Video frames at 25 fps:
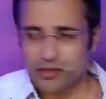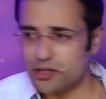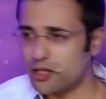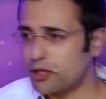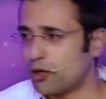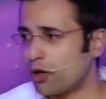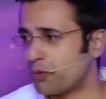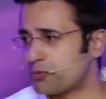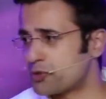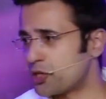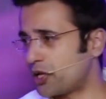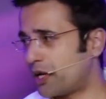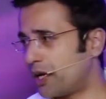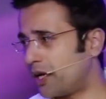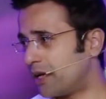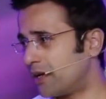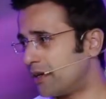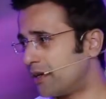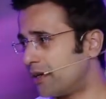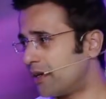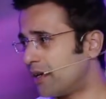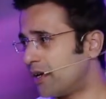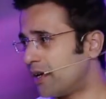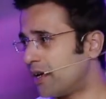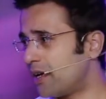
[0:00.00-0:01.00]
ये एक ऑप्शन
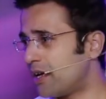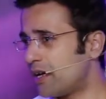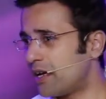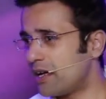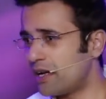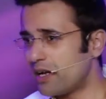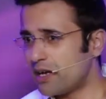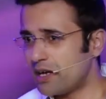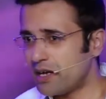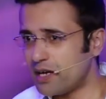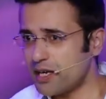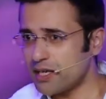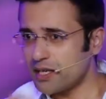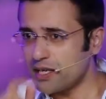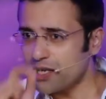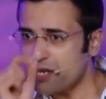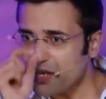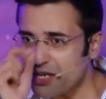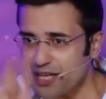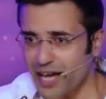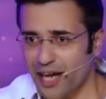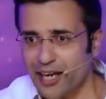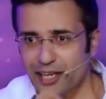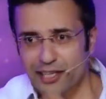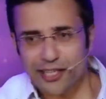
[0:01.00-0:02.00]
है
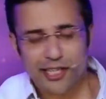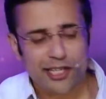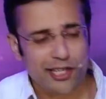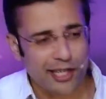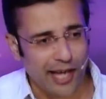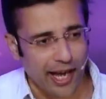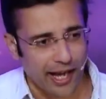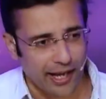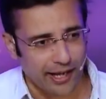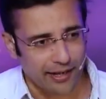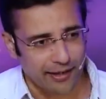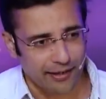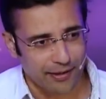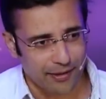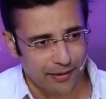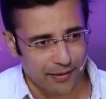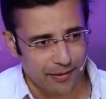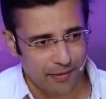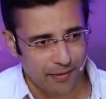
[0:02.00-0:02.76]
लेकिन रियलिटी क्या है